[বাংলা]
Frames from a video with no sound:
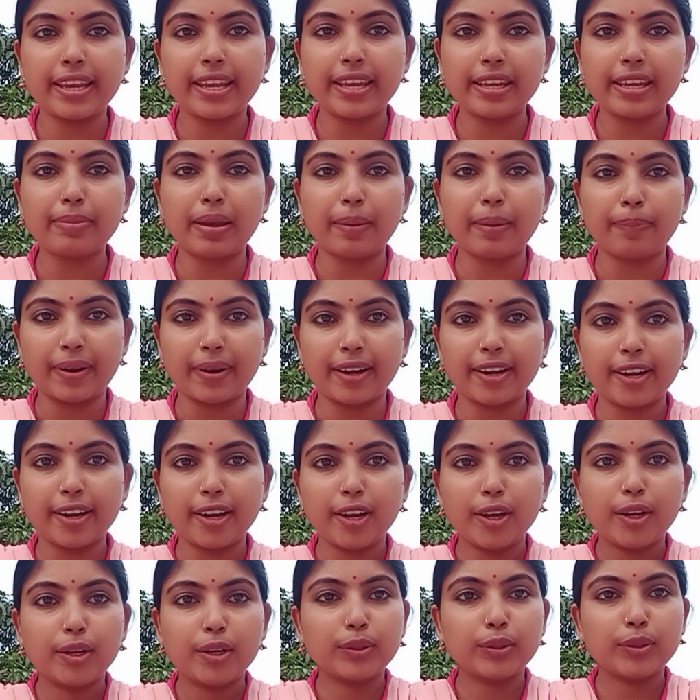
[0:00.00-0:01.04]
এই ব্যাপার
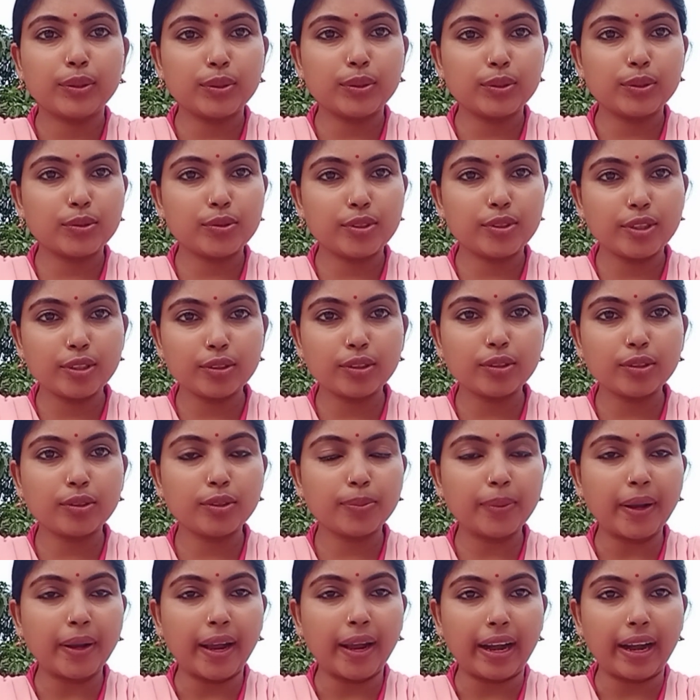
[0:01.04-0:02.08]
তো শুনে তো খুব
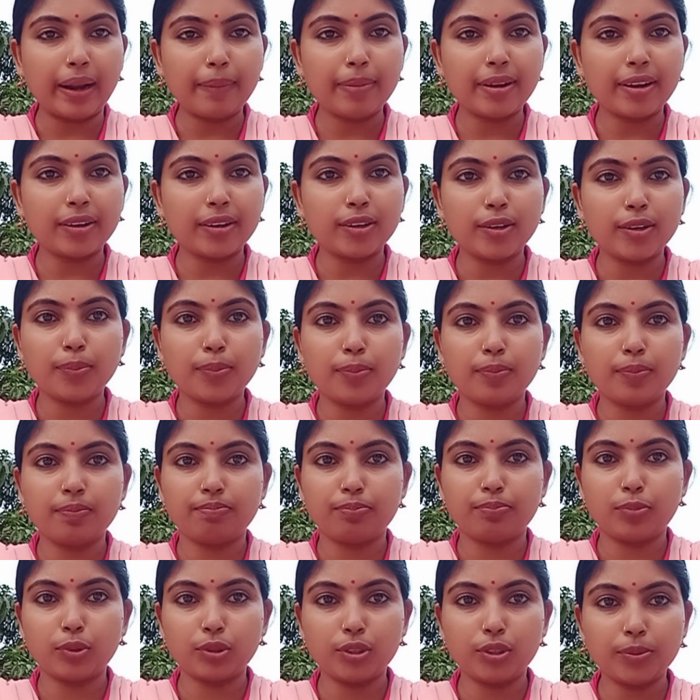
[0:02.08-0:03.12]
খারাপ লাগলো
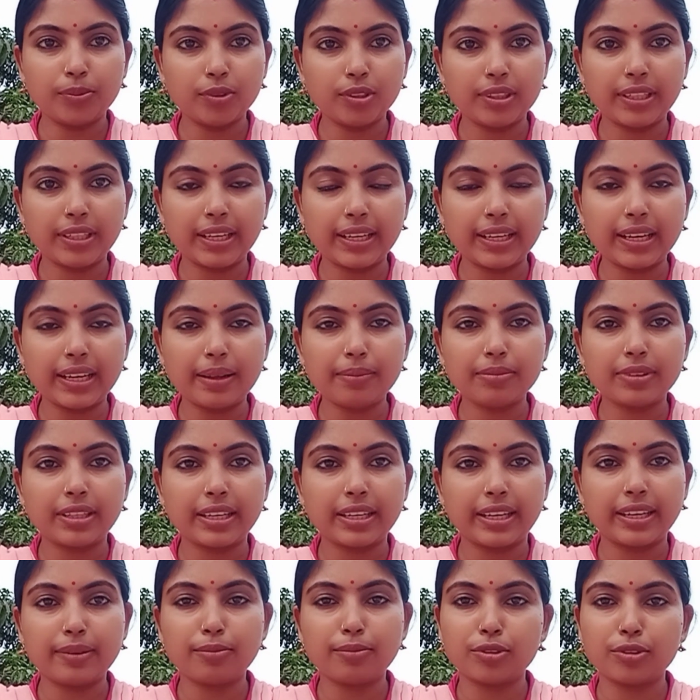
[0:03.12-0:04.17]
প্রথম তো দেখলাম
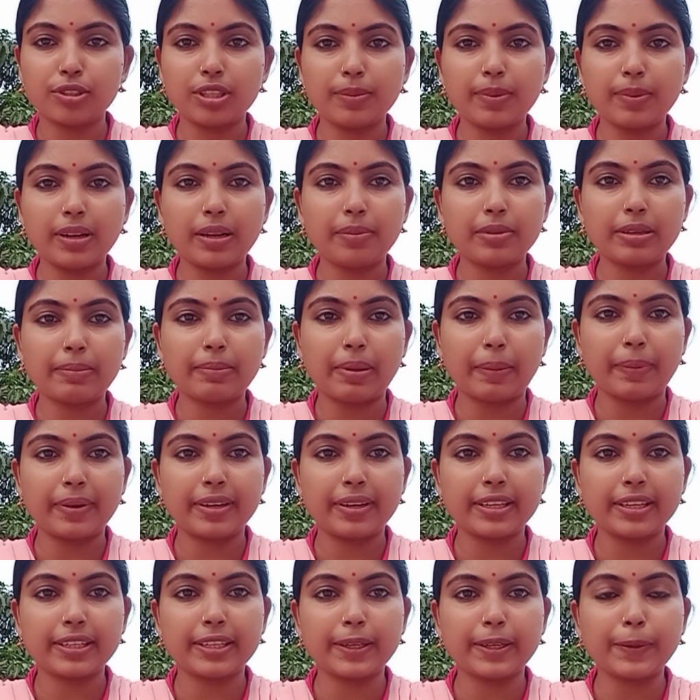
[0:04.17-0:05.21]
দেখে বুঝতে পারলাম না
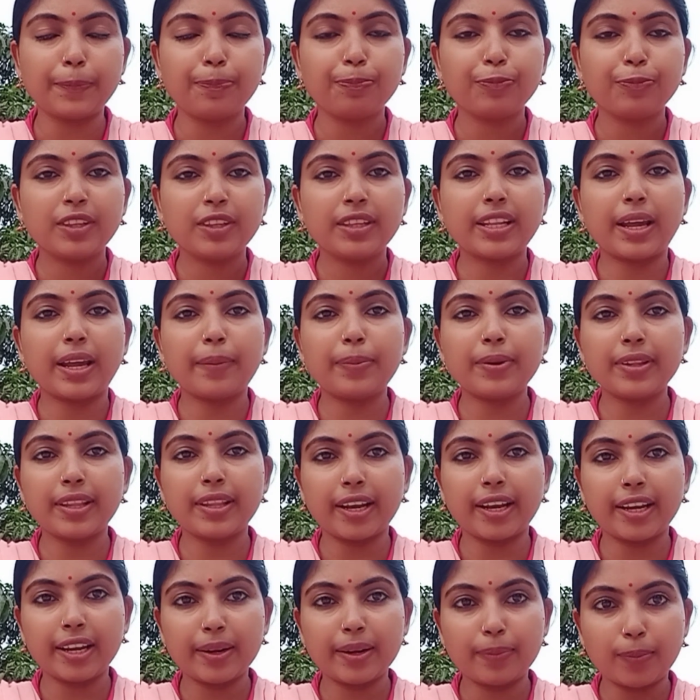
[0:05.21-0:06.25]
ব্যাপারটা কি তারপরে
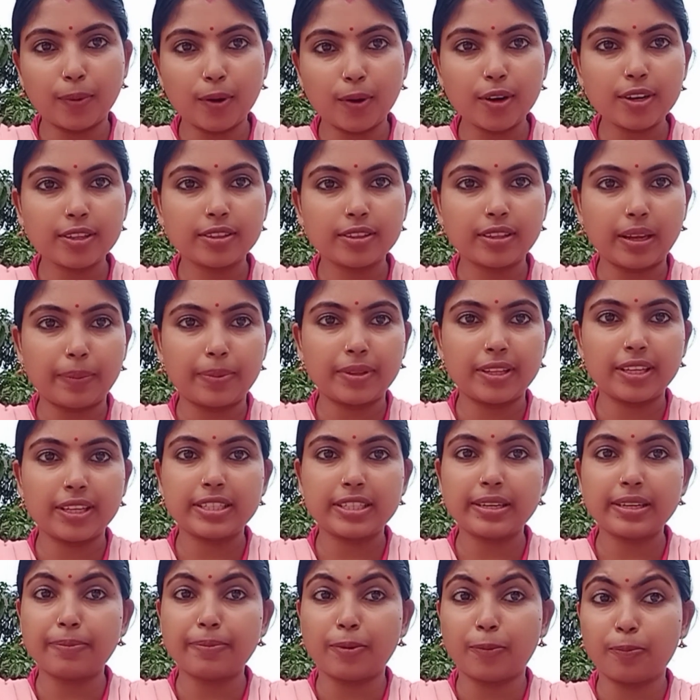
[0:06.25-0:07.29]
দেখার পর তারপরে দেখছি
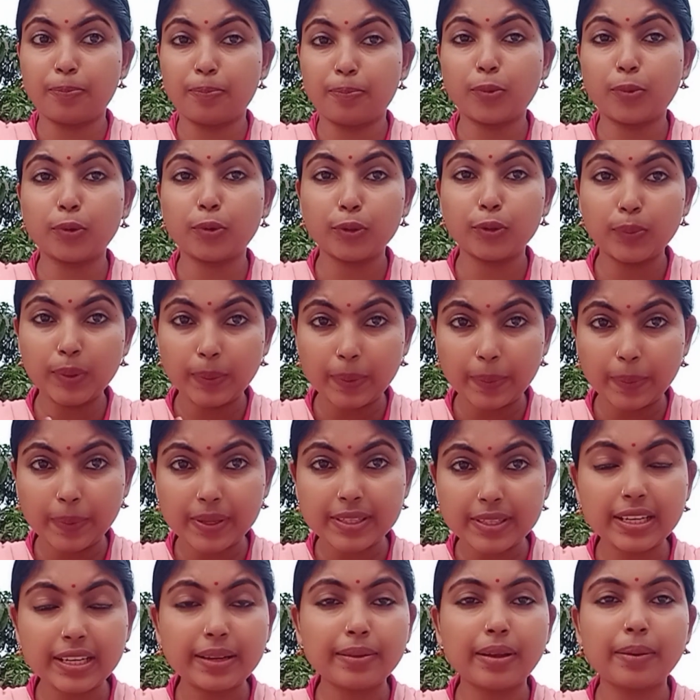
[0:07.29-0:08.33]
প্রথমে
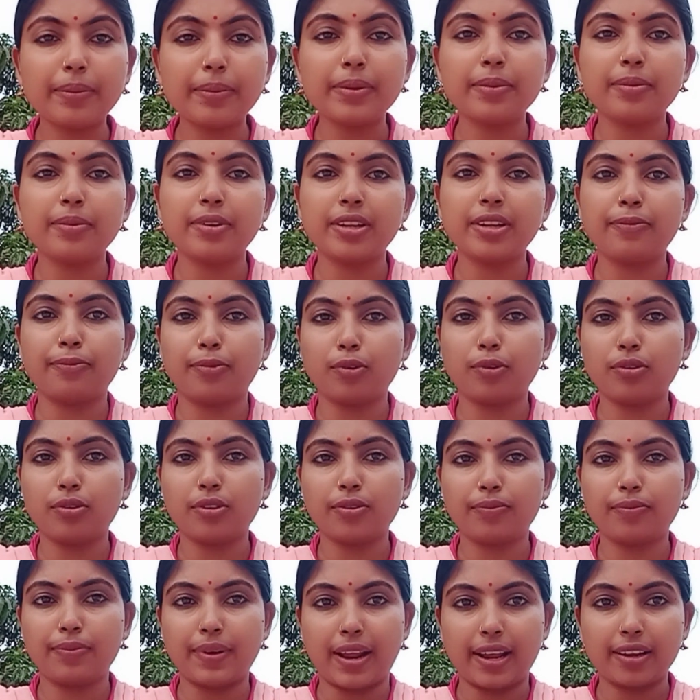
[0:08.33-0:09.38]
ভেবেছিলাম আমি মানে কোনো
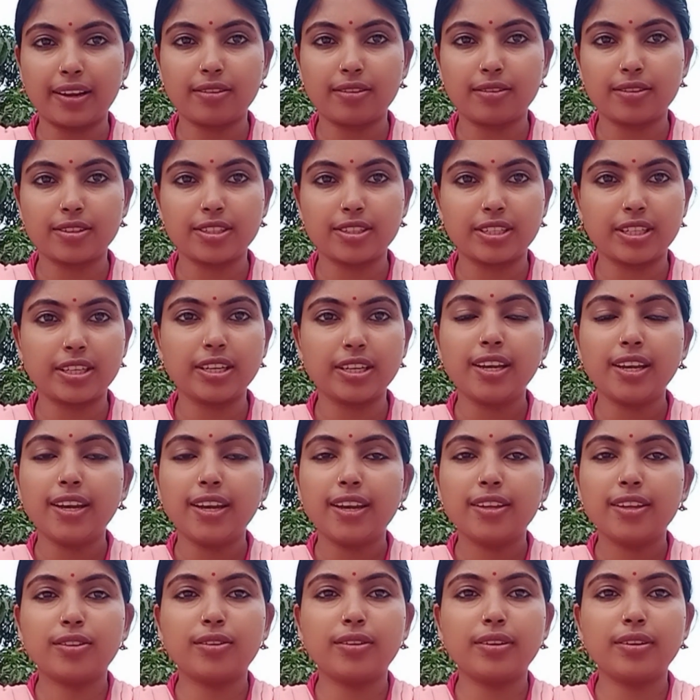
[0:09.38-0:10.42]
প্রাঙ্ক করছে
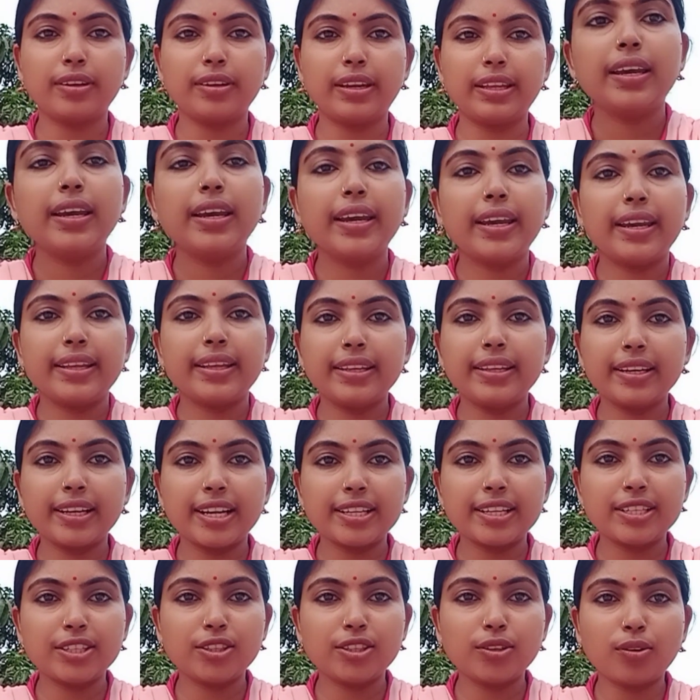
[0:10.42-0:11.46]
তো এদের
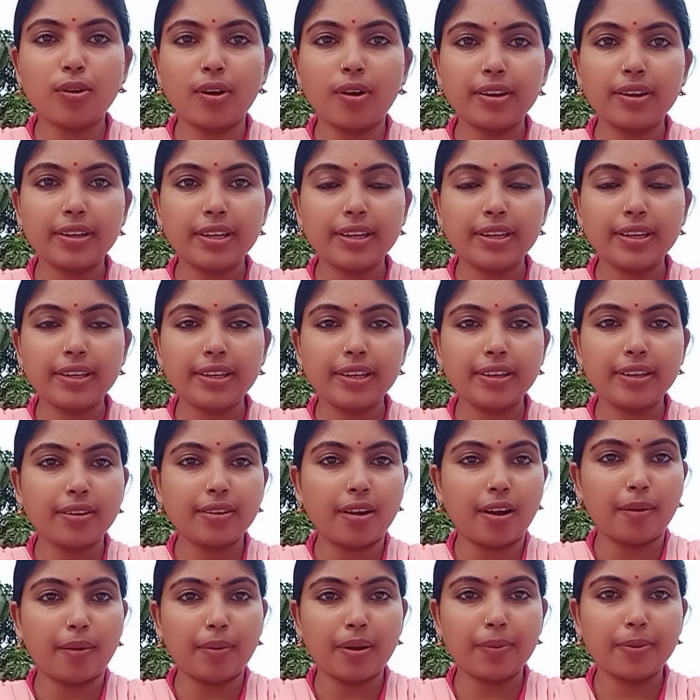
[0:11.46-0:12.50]
কাছে তো কন্টেন্টের
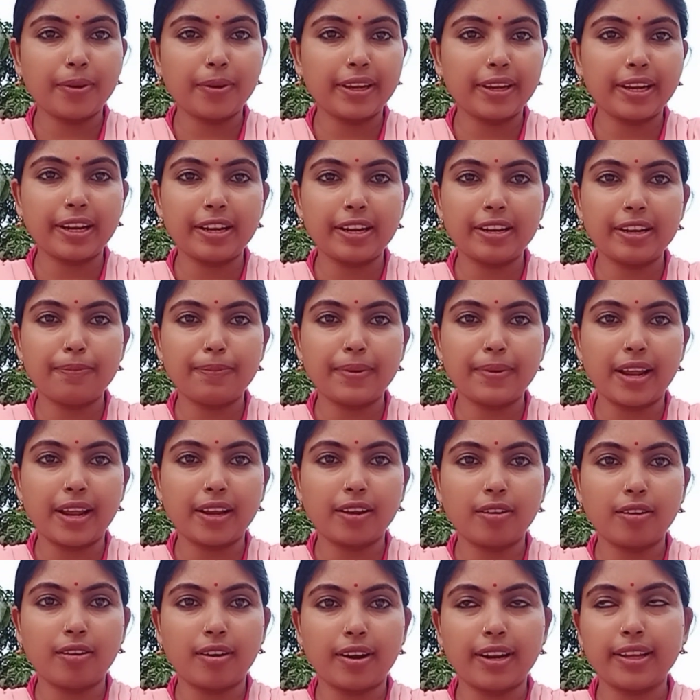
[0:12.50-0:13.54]
অভাব হয়ে গেলে প্র্যাঙ্ক
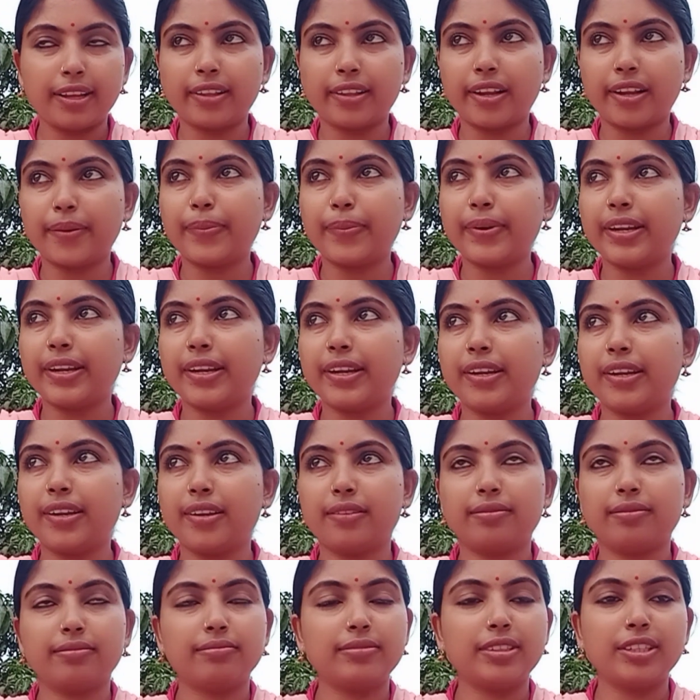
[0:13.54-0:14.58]
করে তারপরে
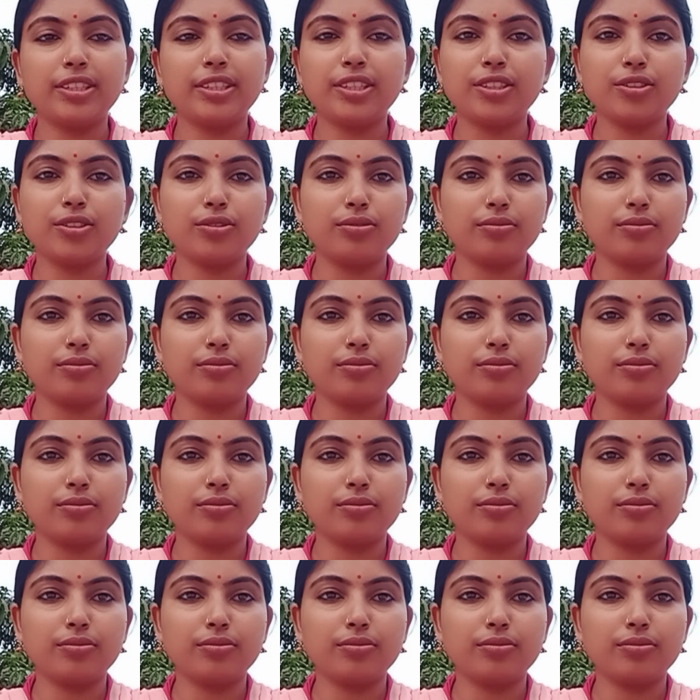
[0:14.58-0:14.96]
এটিং